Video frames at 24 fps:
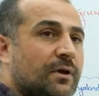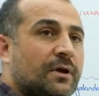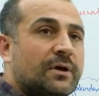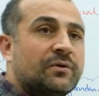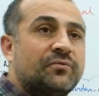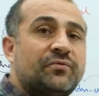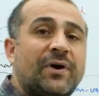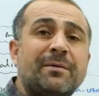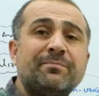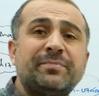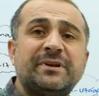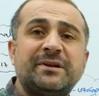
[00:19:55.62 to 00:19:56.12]

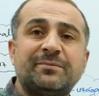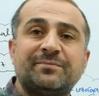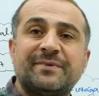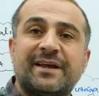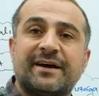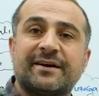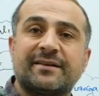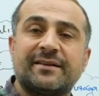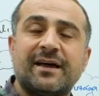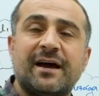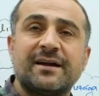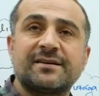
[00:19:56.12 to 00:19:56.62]
Fen
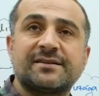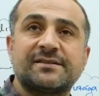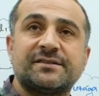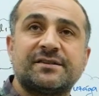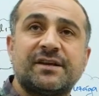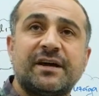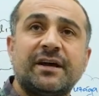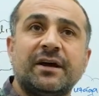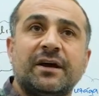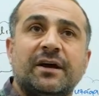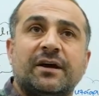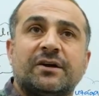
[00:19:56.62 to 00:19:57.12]
bilimleri
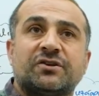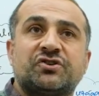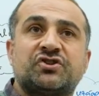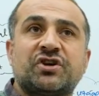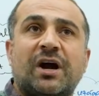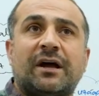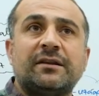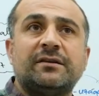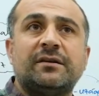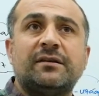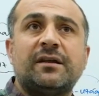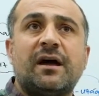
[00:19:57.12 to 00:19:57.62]
dersinde
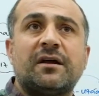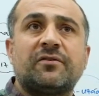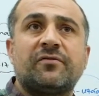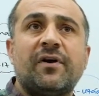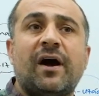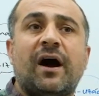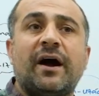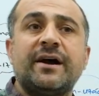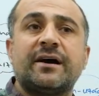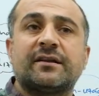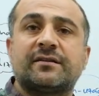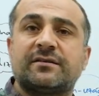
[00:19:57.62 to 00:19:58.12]
canlılar ve
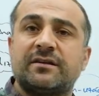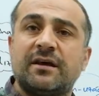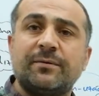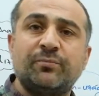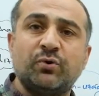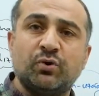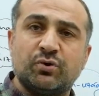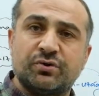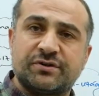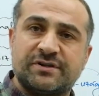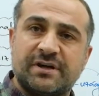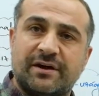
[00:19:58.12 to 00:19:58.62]
hayat diye bir
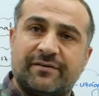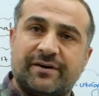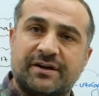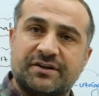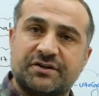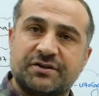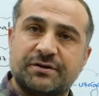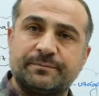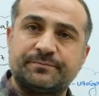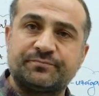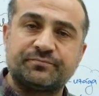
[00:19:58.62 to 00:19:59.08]
ünite var.